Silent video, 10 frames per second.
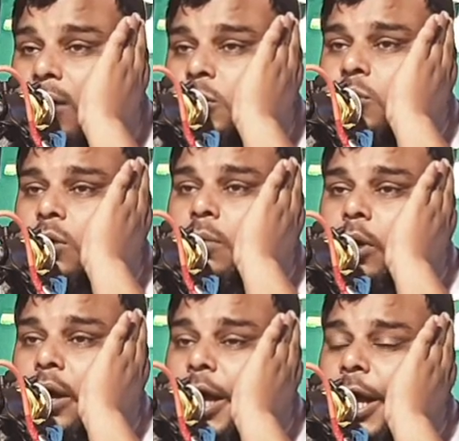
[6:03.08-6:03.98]
রসুল
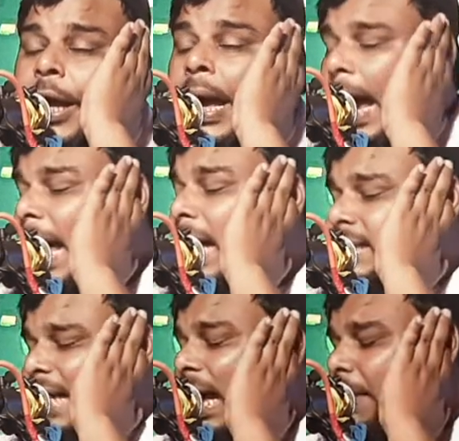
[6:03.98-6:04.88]
বললেন
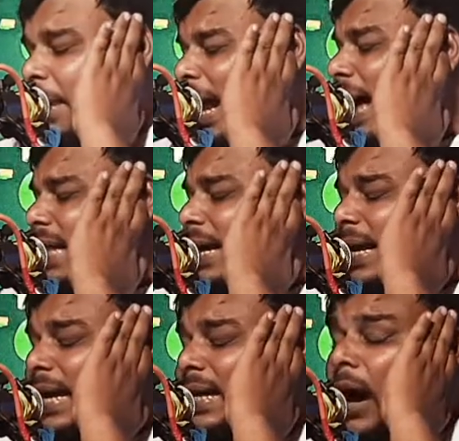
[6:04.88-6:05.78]
সাবিরা
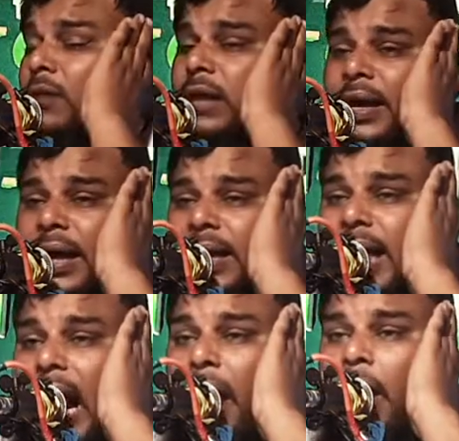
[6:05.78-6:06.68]
দাঁড়িয়ে যাও দাঁড়িয়ে
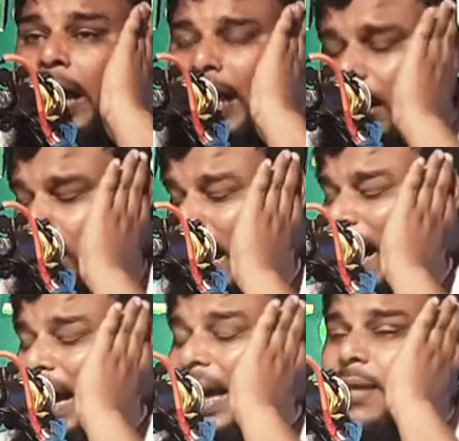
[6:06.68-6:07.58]
যাও কেননা
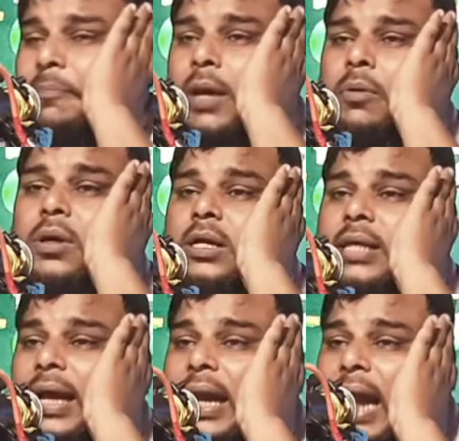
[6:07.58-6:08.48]
খালিদ বিন
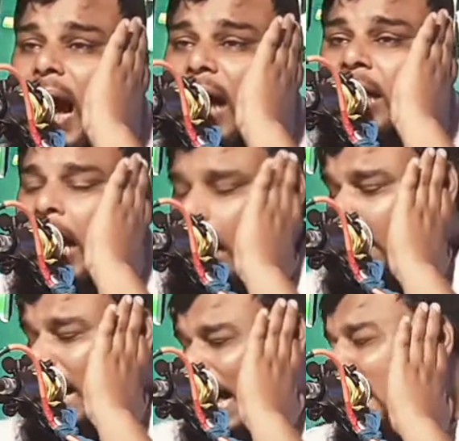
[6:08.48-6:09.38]
ওলিদের
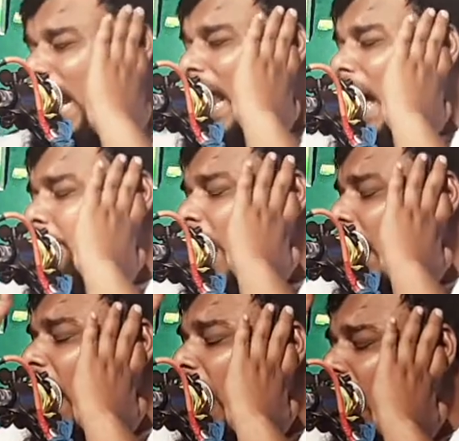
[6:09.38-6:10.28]
আমার আল্লাহ
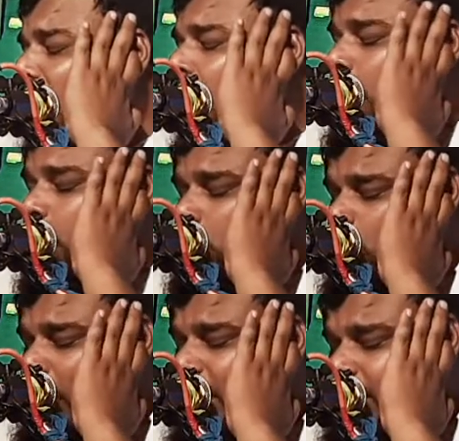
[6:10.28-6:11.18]
পাক
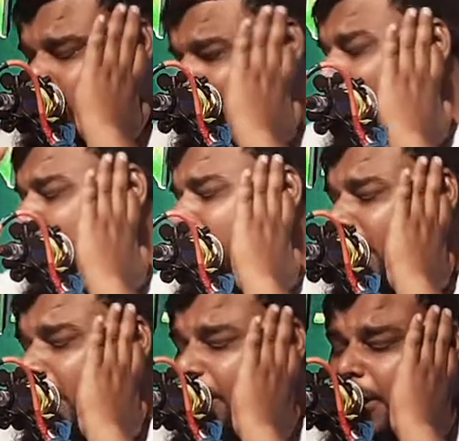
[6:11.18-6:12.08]
প্রথম আসমানে
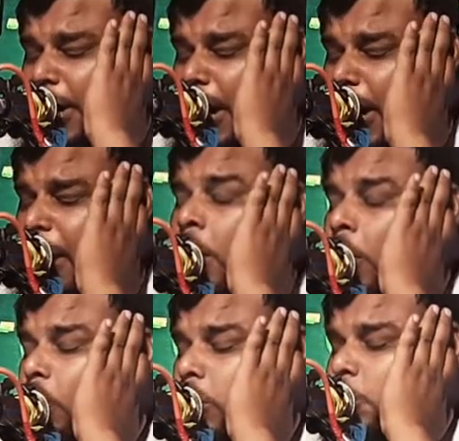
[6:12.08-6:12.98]
নিয়ে গিয়ে
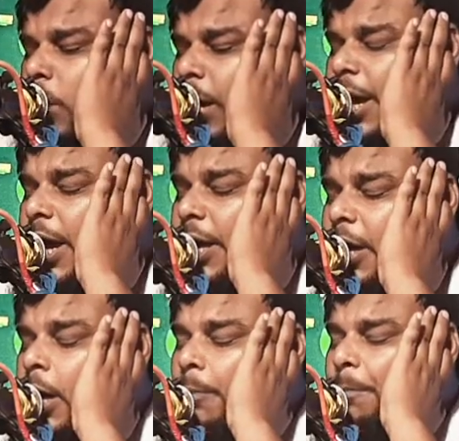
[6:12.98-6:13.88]
গোসলের
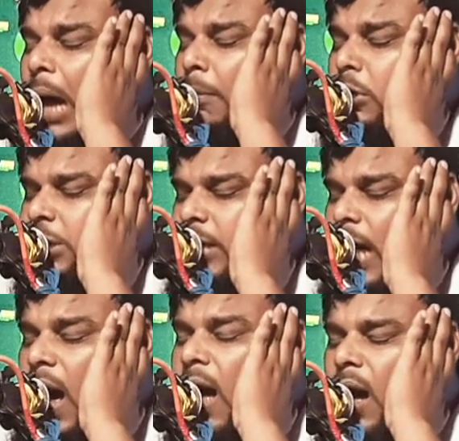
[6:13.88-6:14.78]

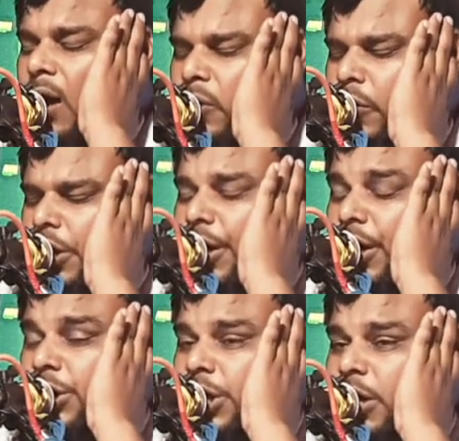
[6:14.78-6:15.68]
ব্যবস্থা
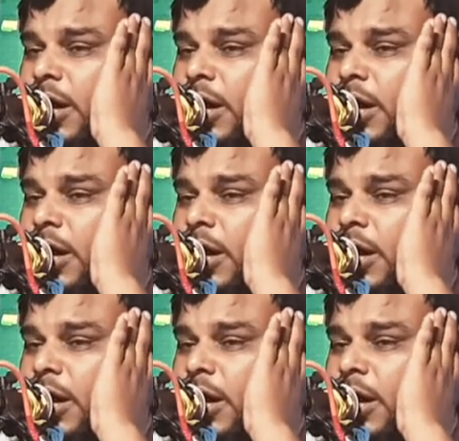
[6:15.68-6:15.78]
করেছে